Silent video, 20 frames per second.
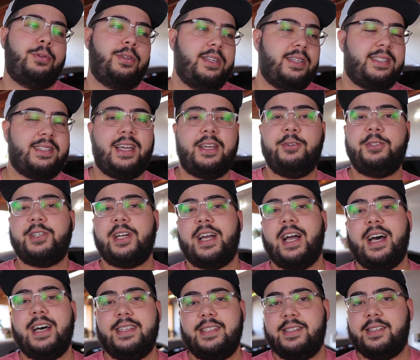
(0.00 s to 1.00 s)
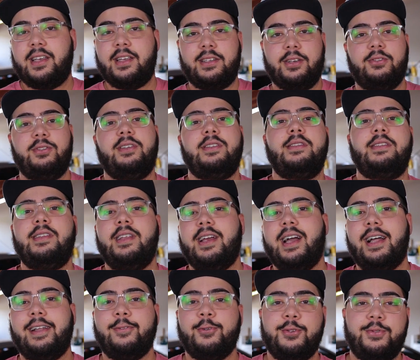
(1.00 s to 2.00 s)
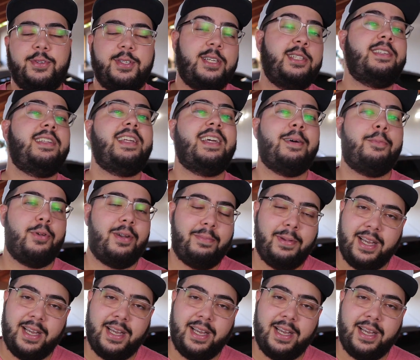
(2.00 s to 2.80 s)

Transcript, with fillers: Poder sair de casa, esqueceu de desligar a luz, você desliga por